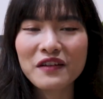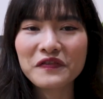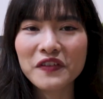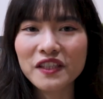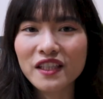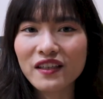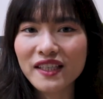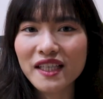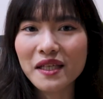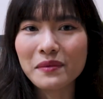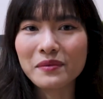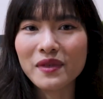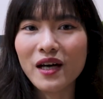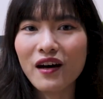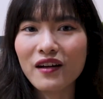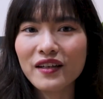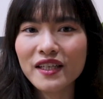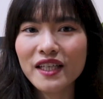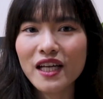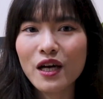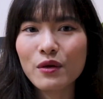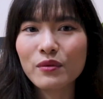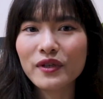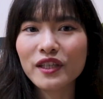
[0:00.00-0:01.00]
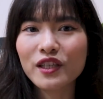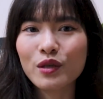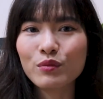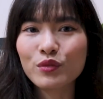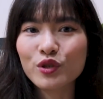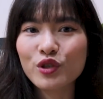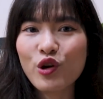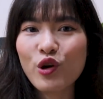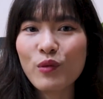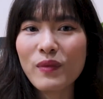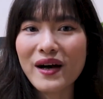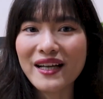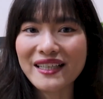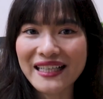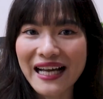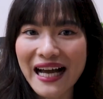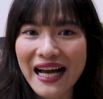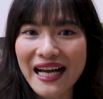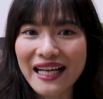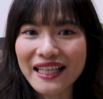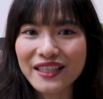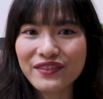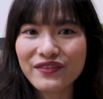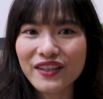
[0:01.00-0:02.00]
Và thời điểm đó thì ông ấy có một cô bạn
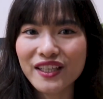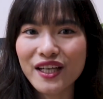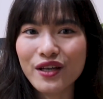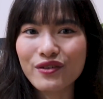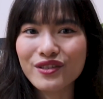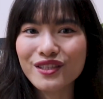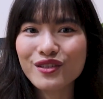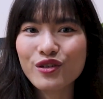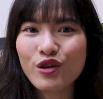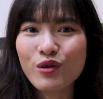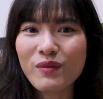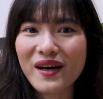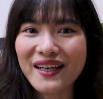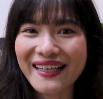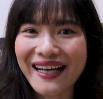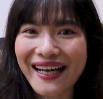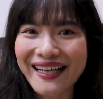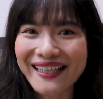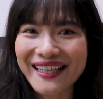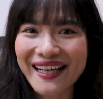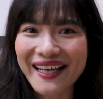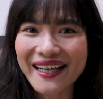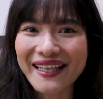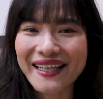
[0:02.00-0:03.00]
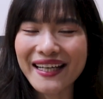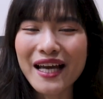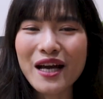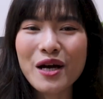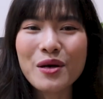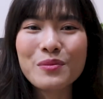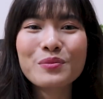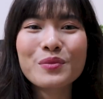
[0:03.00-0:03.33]
gái và nếu như cô bạn gái này